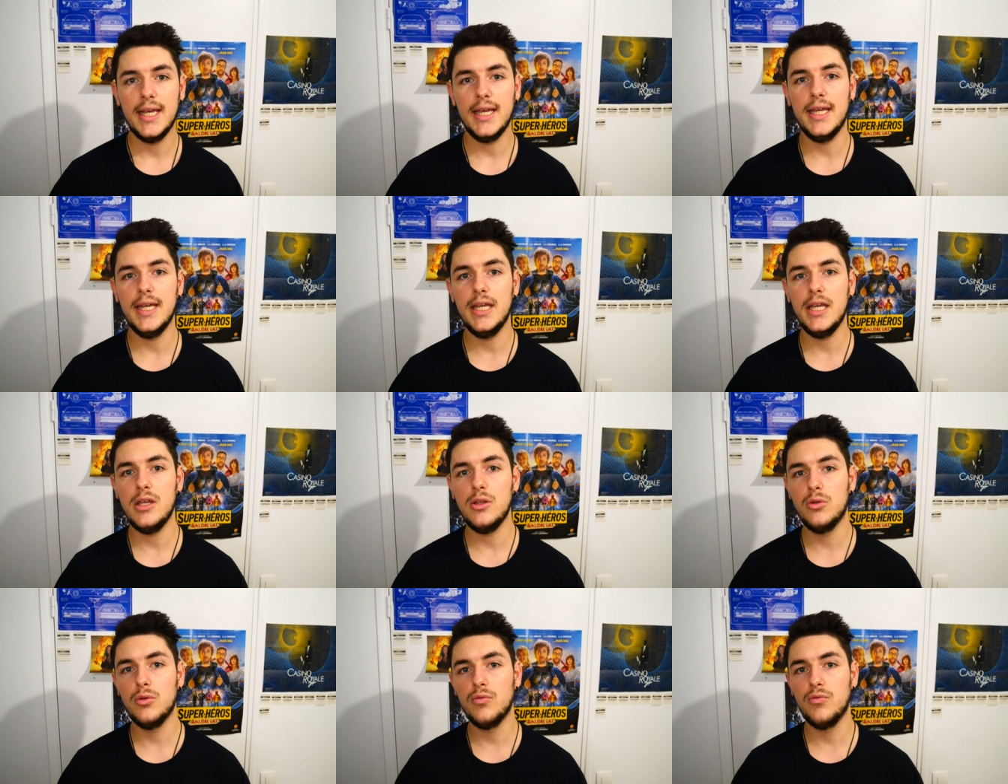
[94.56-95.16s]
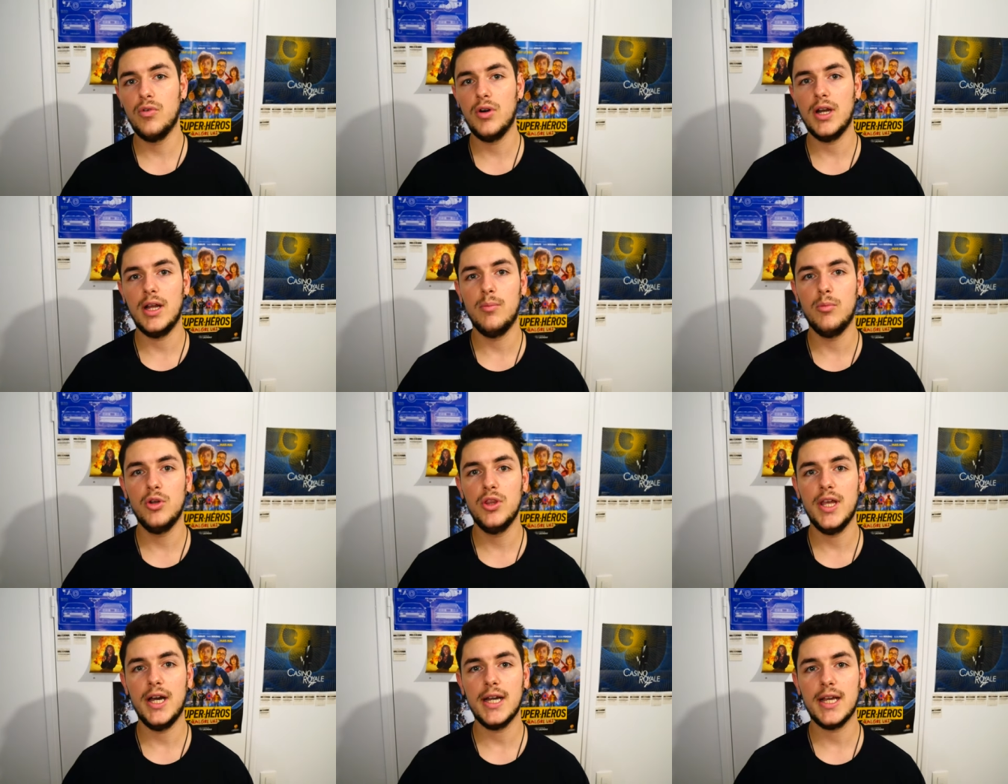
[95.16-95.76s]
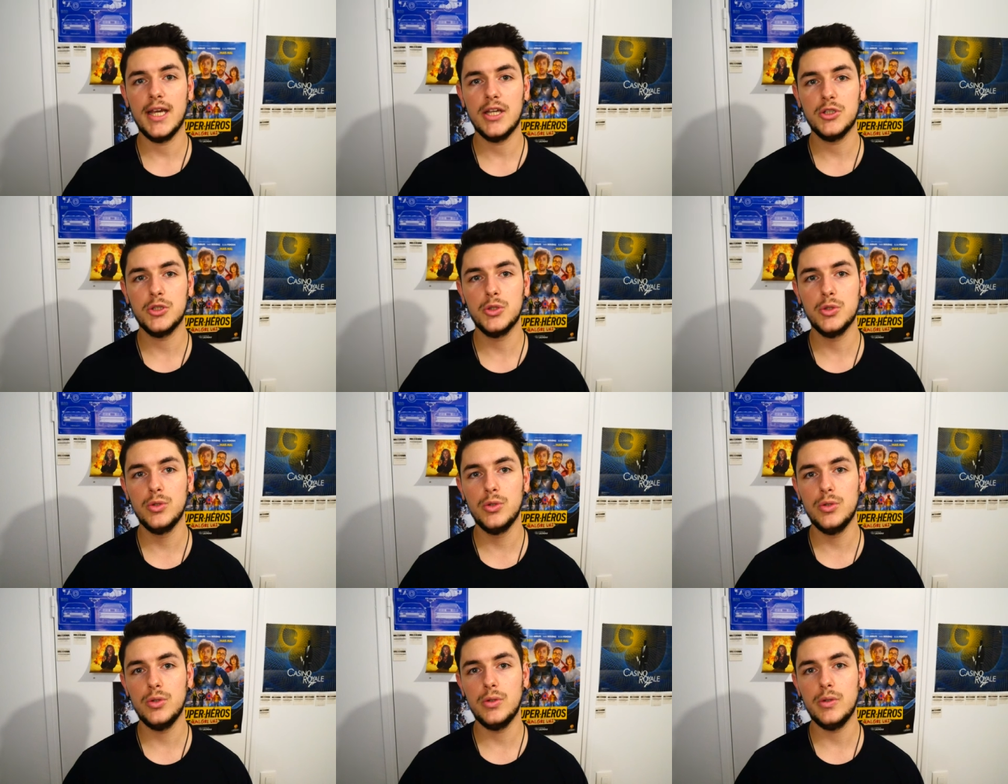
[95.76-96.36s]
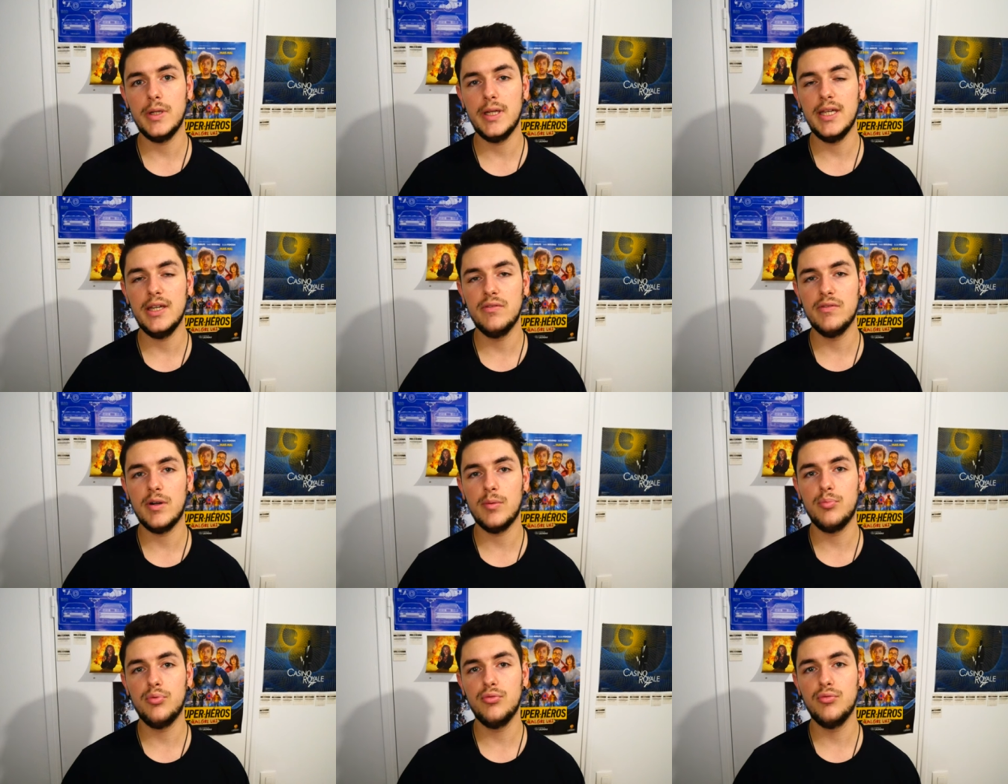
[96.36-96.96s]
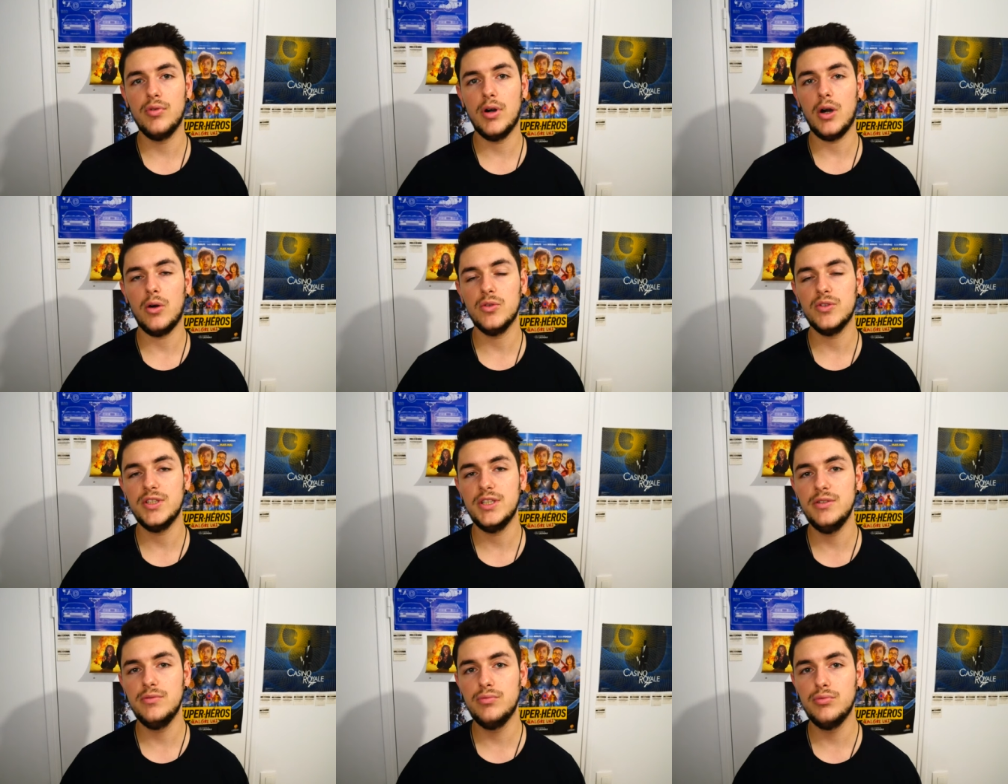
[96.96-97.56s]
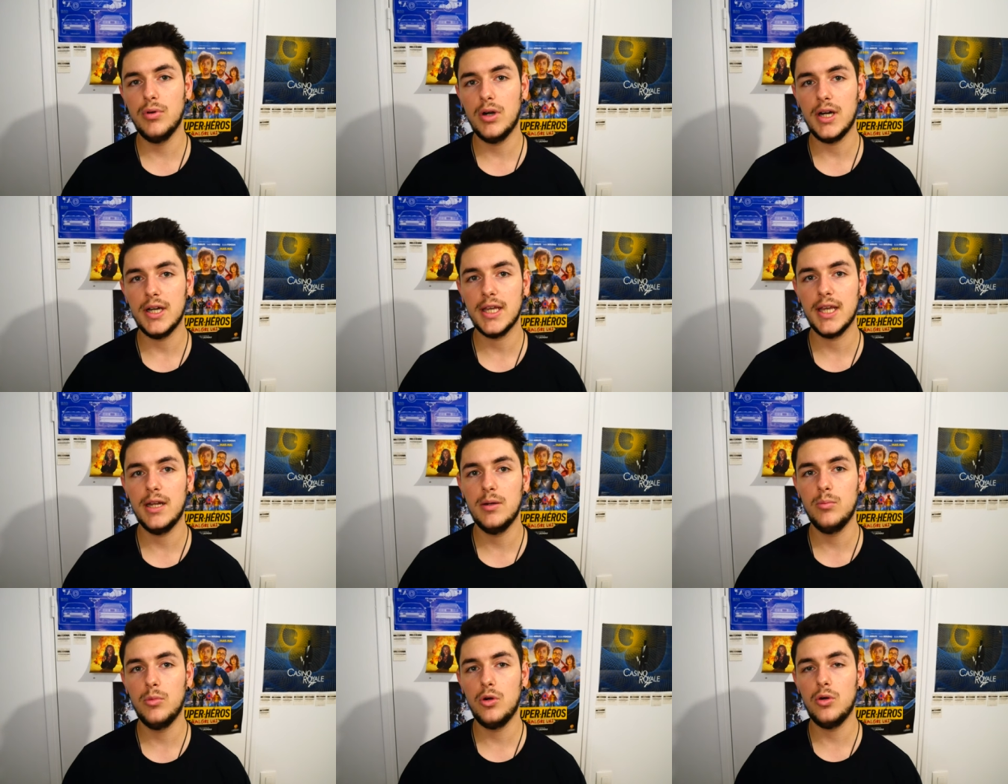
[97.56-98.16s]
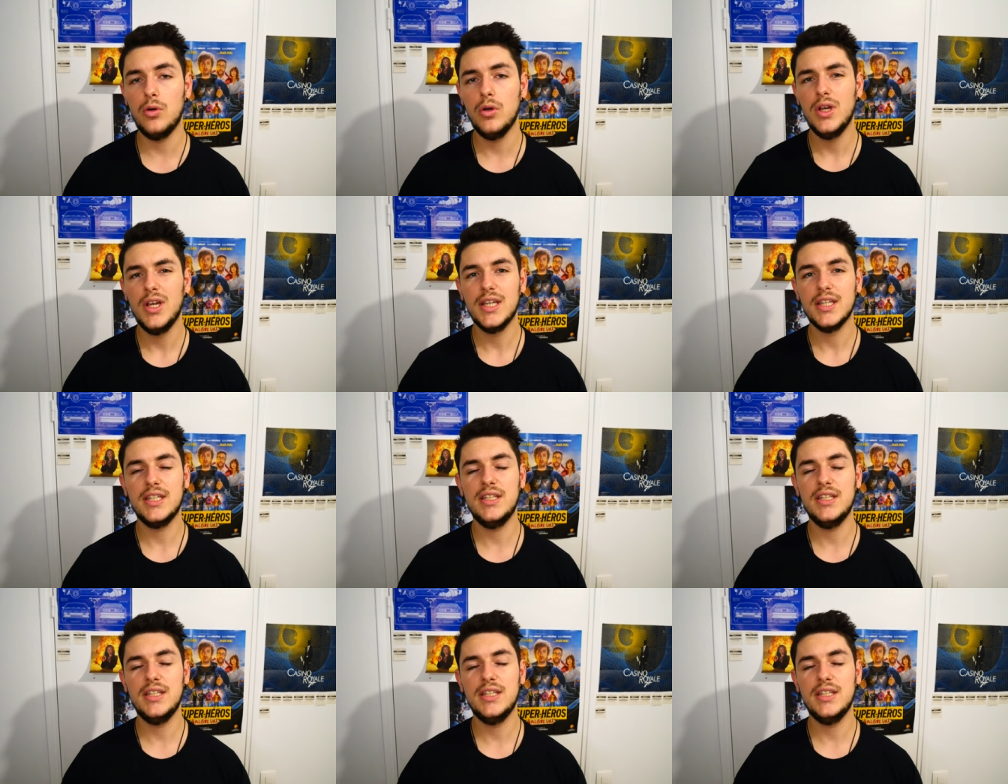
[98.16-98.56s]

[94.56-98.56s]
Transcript: et donc voilà Monarque à chaud et on va pouvoir aussi voir également